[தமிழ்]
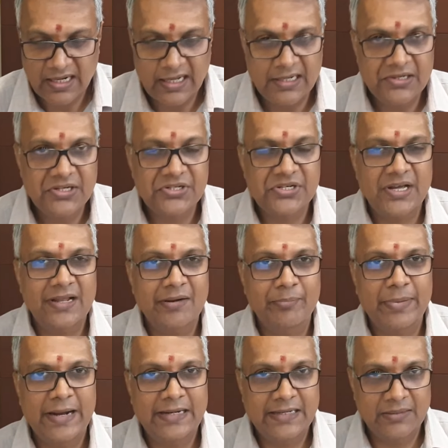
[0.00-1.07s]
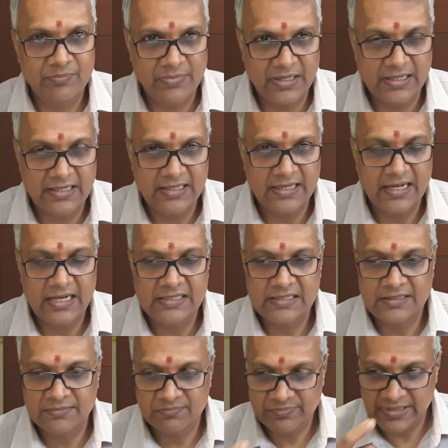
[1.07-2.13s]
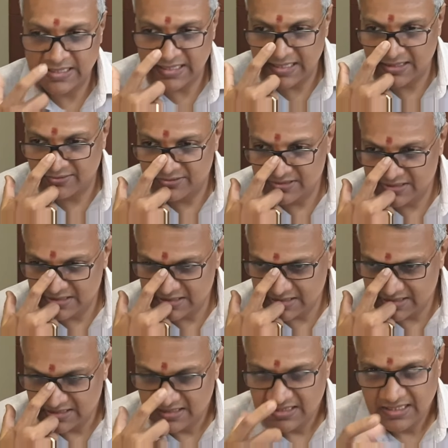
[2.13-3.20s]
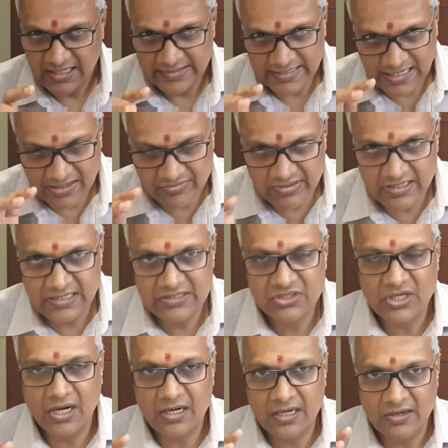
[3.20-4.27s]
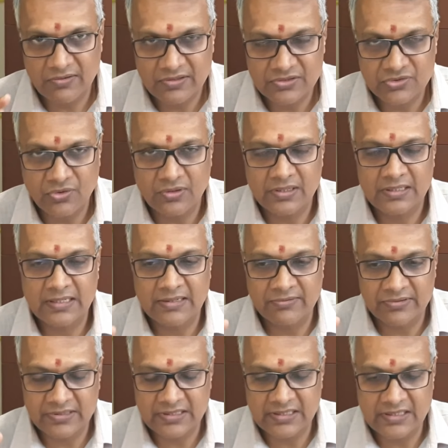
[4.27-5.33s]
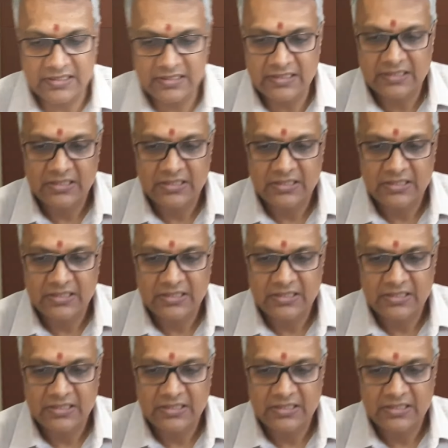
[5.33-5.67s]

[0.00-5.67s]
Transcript: அல்ட் ஷார்ப் பேட்டர்ன்பாங்க அந்த பேட்டர்னில் வந்து இந்த ஹவர்லி சார்ட்டில் வந்து சொல்கிறதுல வந்திருக்கு